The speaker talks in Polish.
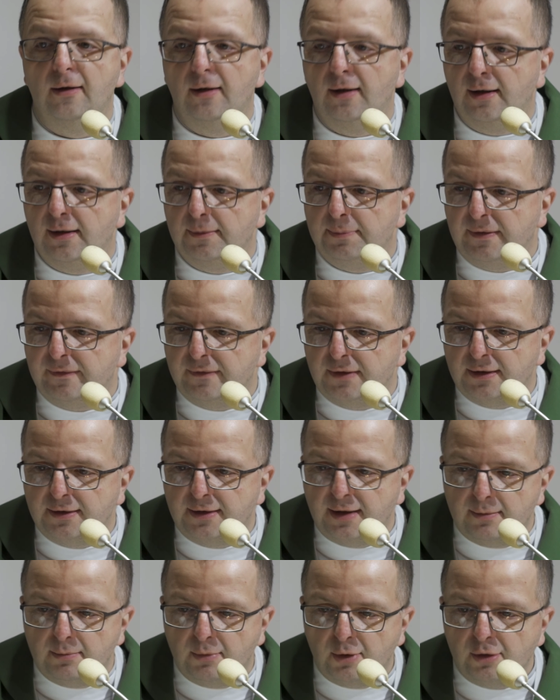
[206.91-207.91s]
ale pewne
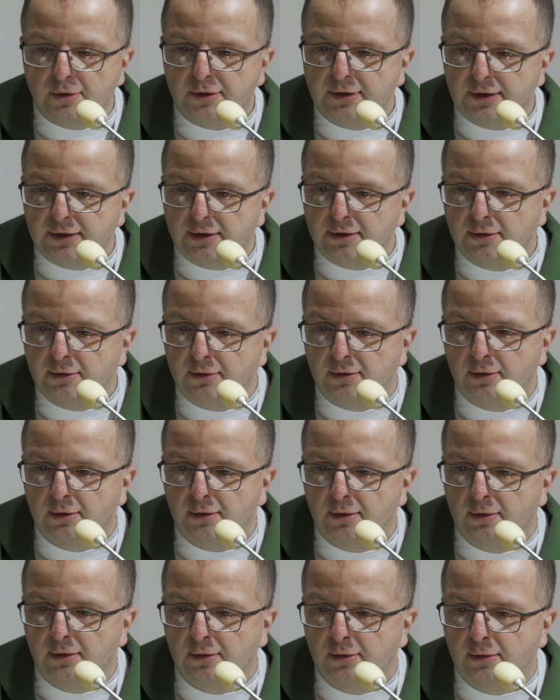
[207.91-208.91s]
demony
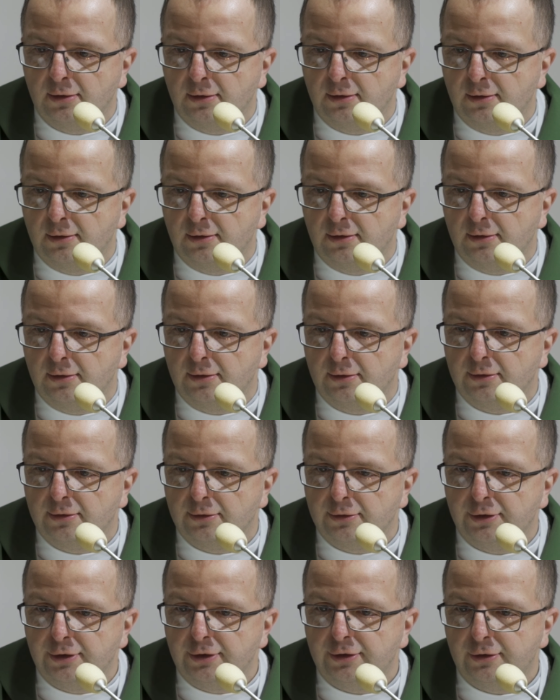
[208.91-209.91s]

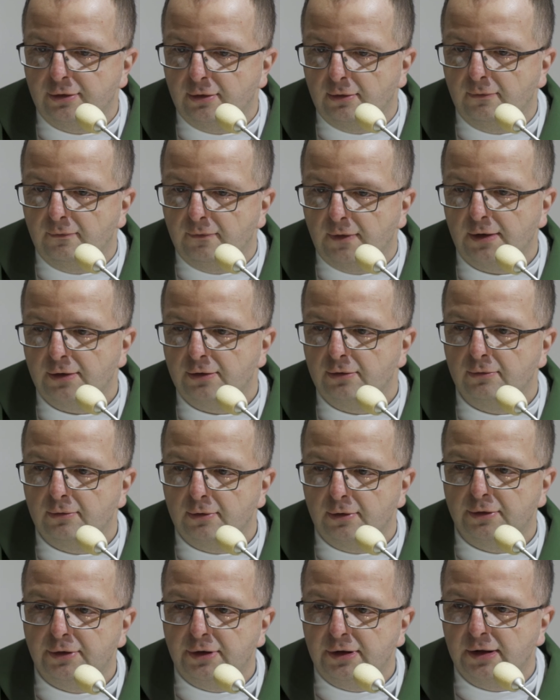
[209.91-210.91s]
niszczą waszą
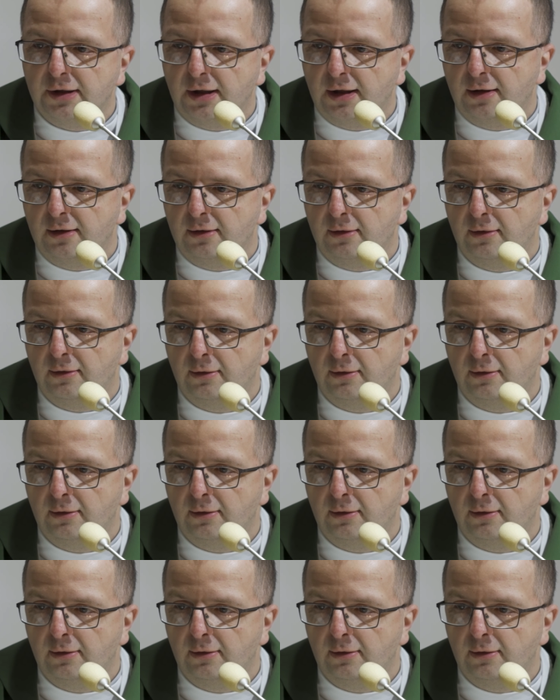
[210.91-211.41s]
rodzinę.